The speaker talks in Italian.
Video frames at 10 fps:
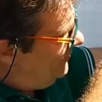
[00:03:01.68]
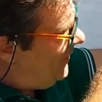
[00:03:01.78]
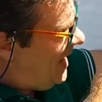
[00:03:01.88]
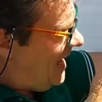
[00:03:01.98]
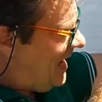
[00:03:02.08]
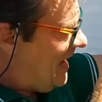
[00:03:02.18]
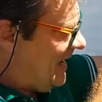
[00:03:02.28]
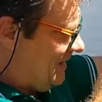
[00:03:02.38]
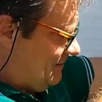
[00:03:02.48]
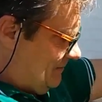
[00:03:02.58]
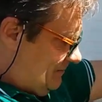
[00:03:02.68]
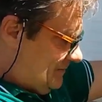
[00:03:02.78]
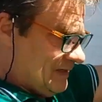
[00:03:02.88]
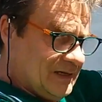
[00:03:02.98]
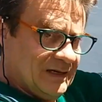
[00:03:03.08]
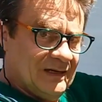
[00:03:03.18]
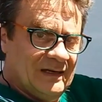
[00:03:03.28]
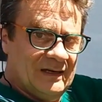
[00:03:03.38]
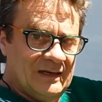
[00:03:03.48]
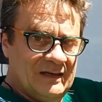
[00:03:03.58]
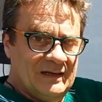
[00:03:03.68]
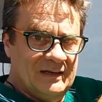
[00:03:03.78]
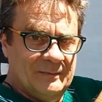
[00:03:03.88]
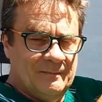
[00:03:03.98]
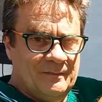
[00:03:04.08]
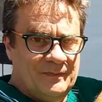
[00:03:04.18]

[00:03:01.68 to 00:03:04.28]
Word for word: va a eh,